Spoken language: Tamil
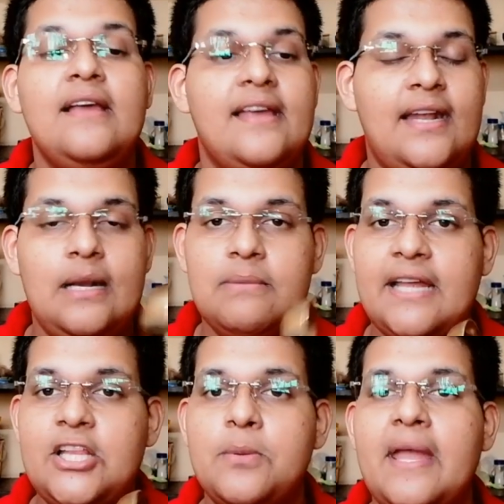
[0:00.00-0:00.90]
ஏன்னா
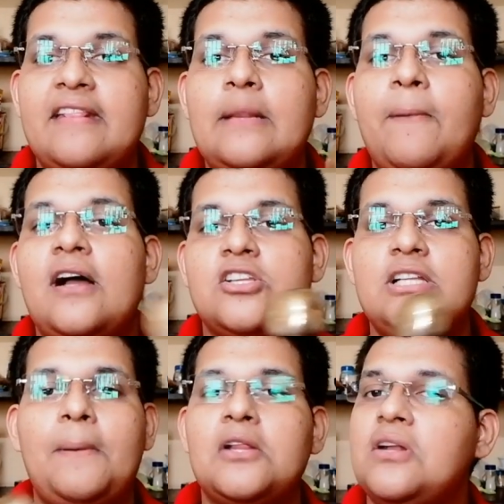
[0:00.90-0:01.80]
நம்மளுக்கு எதுவுமே எந்த பாதம்
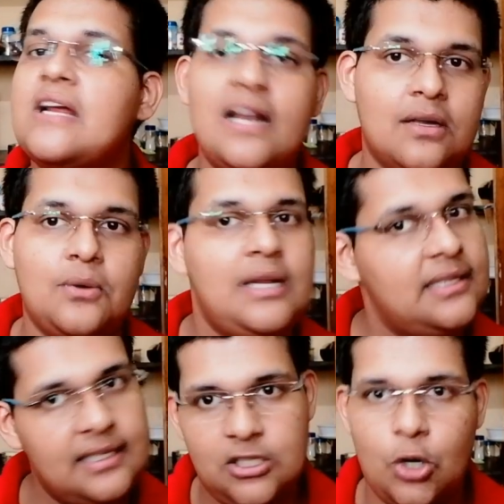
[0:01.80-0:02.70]
எந்த பாதம் கலக்கக்கூடாது
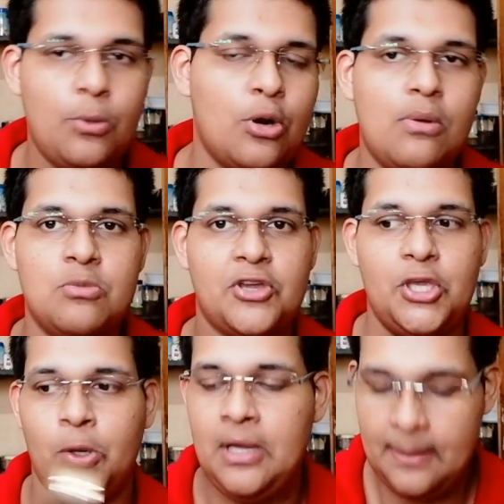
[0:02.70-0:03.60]
அது ரொம்ப ரொம்ப முக்கியம்